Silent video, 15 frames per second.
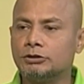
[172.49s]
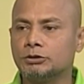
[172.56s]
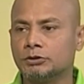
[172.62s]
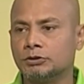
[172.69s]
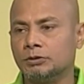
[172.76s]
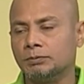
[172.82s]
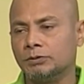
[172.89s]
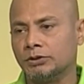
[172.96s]

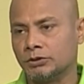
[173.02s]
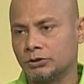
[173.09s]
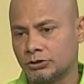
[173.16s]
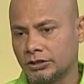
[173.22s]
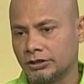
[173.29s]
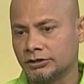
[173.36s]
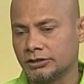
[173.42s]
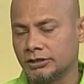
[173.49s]
চোদ্দ পনেরো
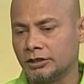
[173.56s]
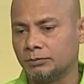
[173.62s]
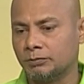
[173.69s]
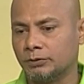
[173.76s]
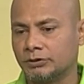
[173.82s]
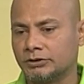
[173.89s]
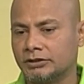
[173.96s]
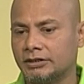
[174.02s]
সাল সালের
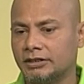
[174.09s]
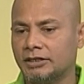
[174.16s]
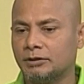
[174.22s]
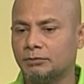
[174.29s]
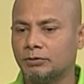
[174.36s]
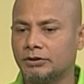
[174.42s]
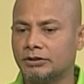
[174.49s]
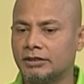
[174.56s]
পর থেকে
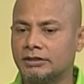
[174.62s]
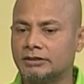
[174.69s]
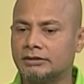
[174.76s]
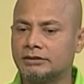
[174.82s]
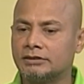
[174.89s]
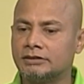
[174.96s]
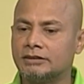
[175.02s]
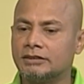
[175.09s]
এরপর দেখা
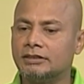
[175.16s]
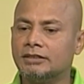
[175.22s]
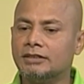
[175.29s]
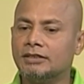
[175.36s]
যাচ্ছে যে